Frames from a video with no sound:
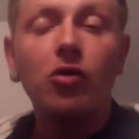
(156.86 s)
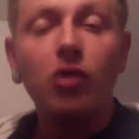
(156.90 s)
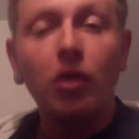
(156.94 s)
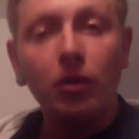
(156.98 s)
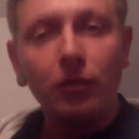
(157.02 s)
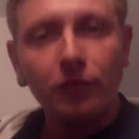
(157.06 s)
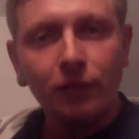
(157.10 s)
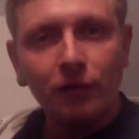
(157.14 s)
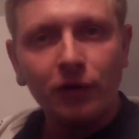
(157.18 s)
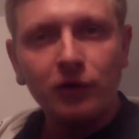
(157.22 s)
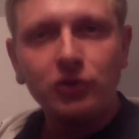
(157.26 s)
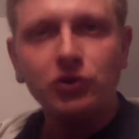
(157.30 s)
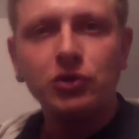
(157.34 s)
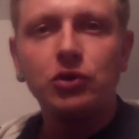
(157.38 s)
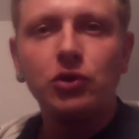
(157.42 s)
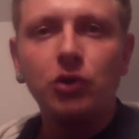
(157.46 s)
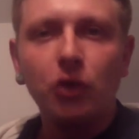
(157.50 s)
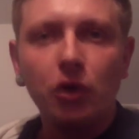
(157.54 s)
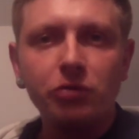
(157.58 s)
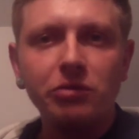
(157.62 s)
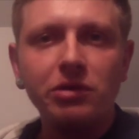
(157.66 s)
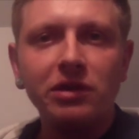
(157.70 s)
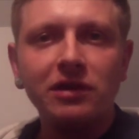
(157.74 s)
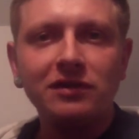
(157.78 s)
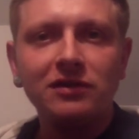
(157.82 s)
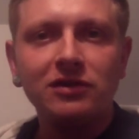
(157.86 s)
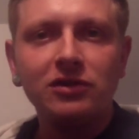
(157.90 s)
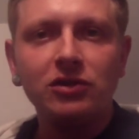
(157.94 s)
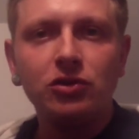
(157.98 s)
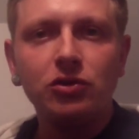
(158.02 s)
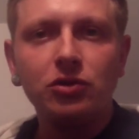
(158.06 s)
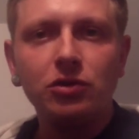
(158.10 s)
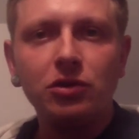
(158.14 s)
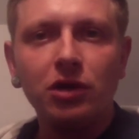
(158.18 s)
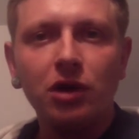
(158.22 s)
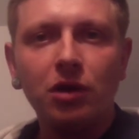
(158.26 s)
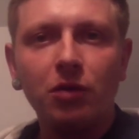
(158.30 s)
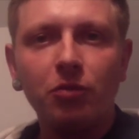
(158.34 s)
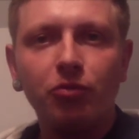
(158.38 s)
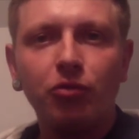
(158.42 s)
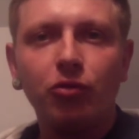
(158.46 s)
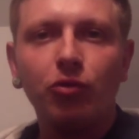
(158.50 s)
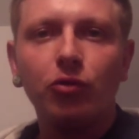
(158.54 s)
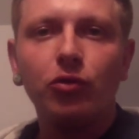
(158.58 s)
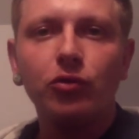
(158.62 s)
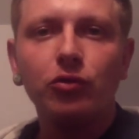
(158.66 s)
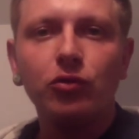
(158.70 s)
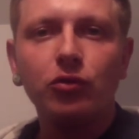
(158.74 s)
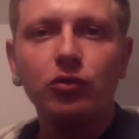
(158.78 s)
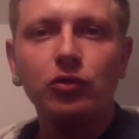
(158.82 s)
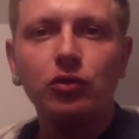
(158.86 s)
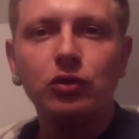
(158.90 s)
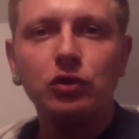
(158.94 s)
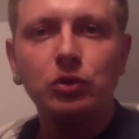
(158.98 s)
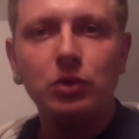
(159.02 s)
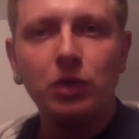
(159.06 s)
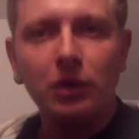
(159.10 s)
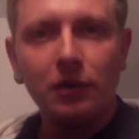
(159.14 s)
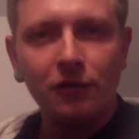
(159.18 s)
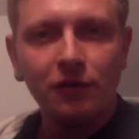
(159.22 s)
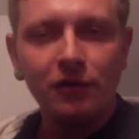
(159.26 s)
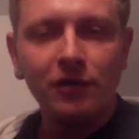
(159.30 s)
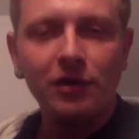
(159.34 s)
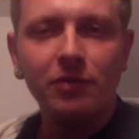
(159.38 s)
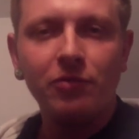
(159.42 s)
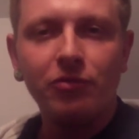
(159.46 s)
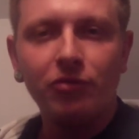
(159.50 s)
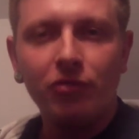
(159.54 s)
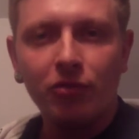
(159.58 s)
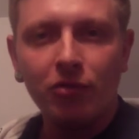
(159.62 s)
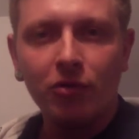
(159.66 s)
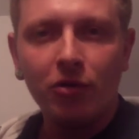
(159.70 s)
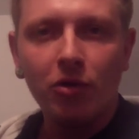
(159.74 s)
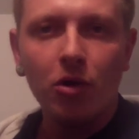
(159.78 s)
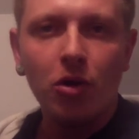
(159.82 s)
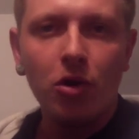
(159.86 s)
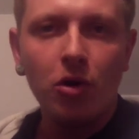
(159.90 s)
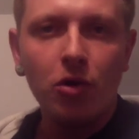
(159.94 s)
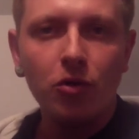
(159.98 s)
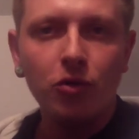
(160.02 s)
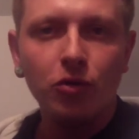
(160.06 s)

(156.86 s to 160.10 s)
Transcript: Encore une fois, je te remercie Julien pour le don que tu as fait pour euh,